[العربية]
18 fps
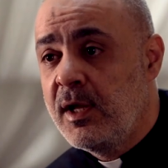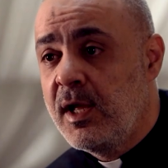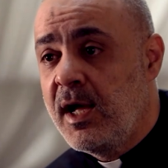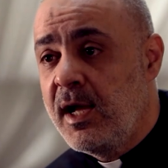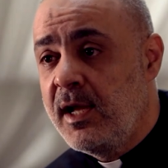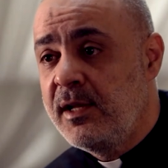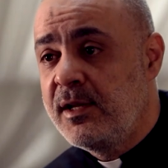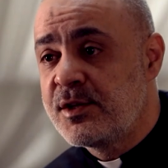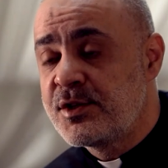
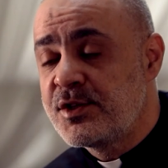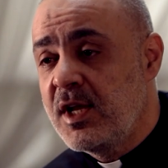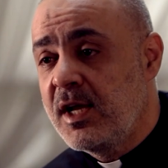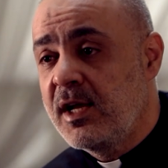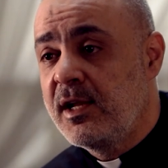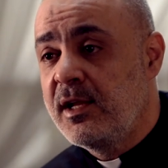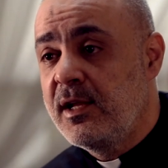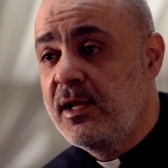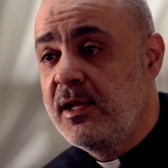هيدي
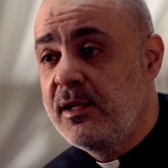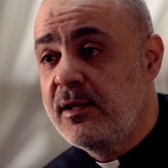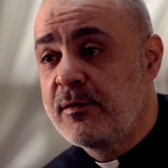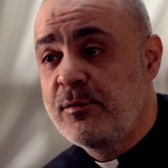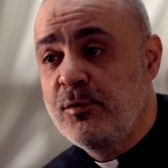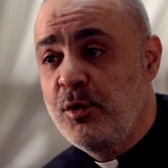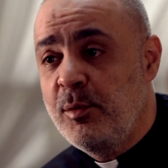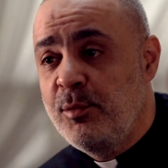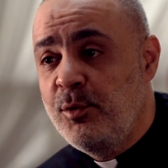الشغله
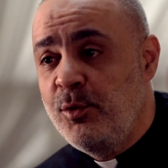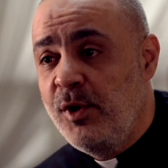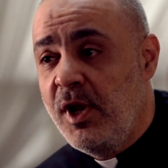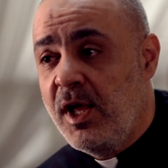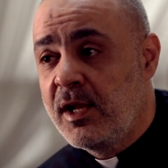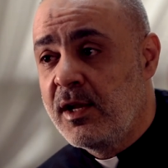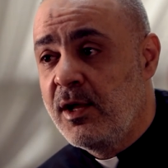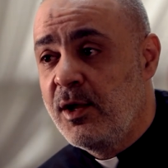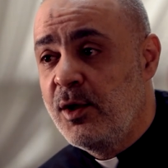يسوع بيقول
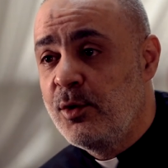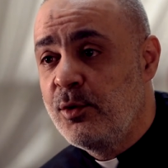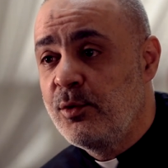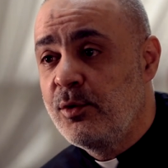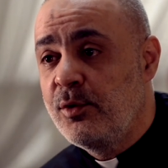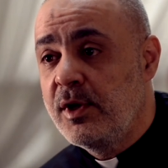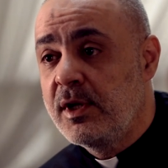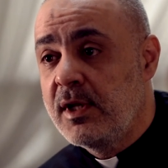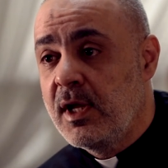عنها
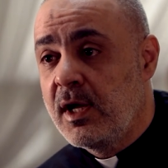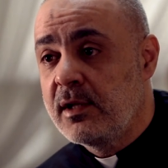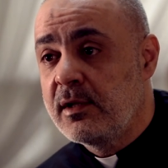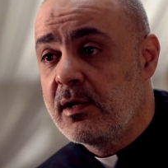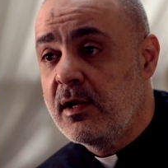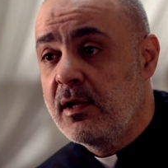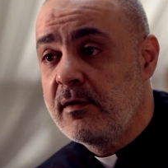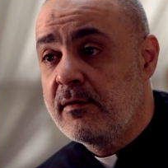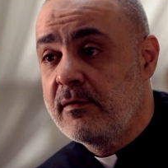انه ادهن
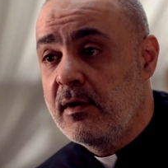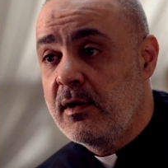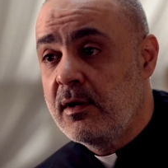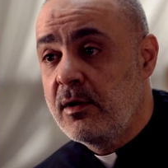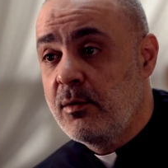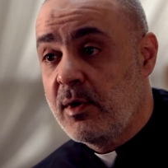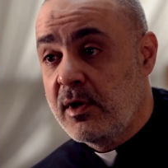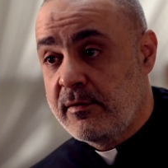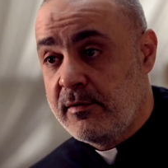راسك
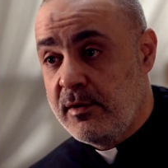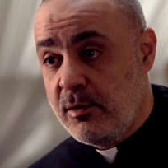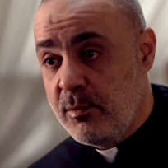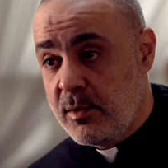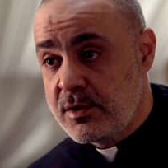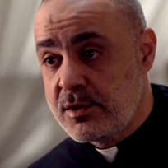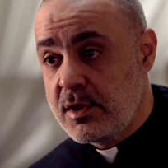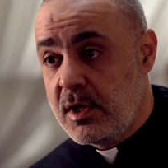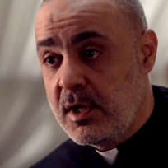واغسل
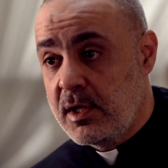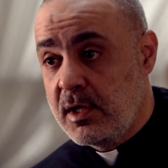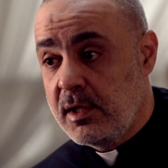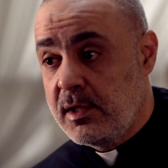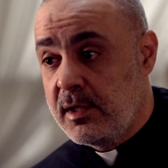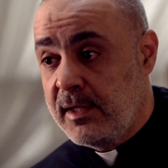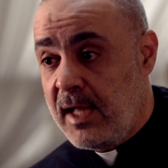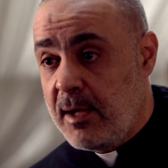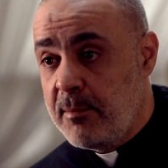وجهك
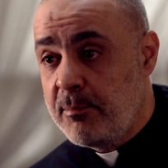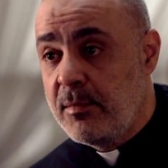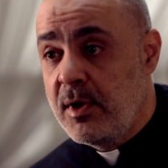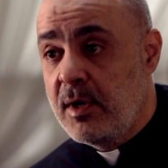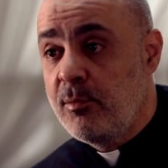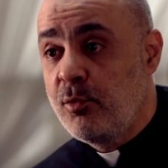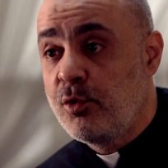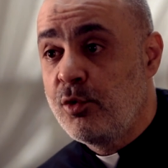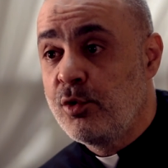يعني
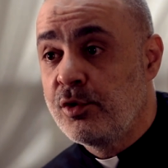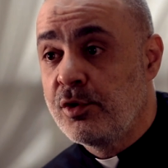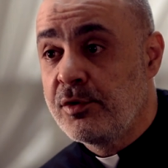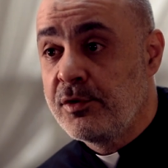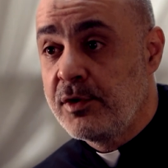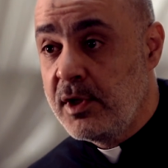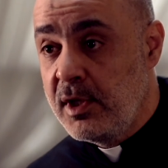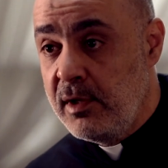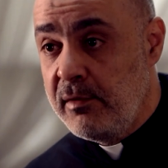تحمم وكون
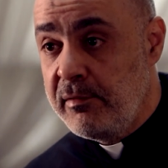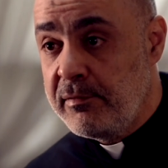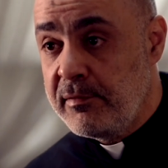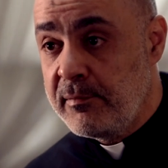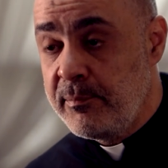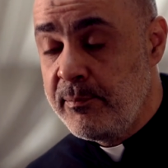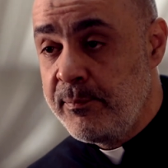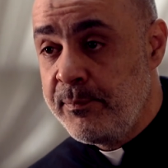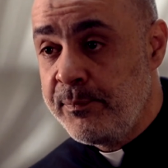نظيف
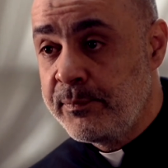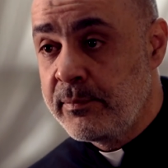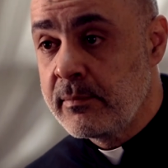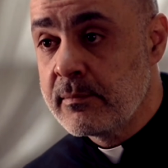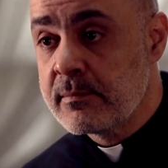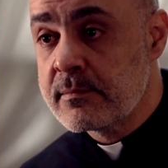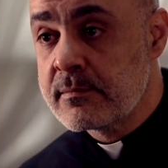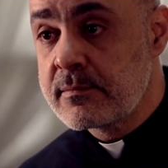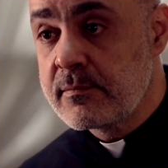
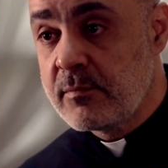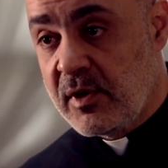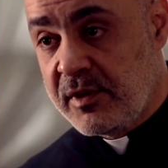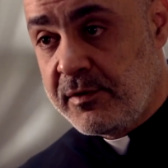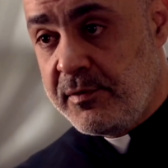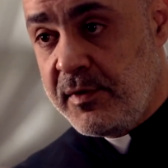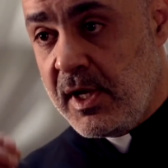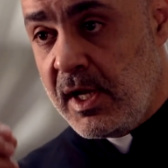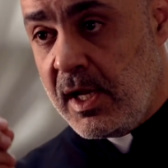
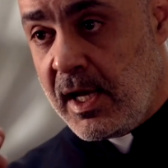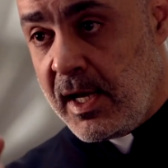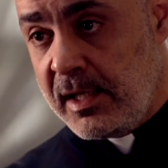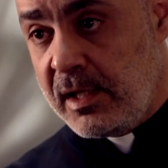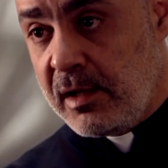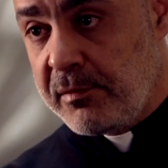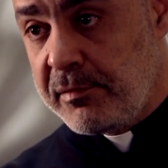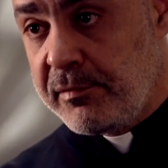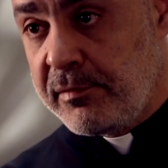بس في لها
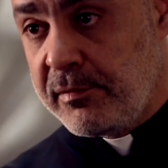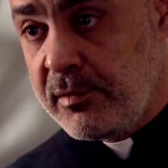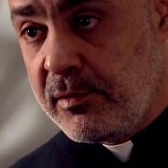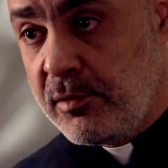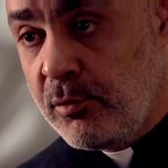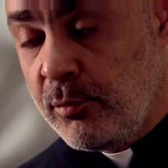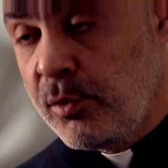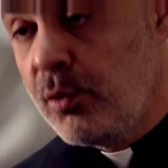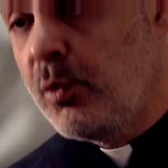هدف
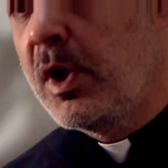ومن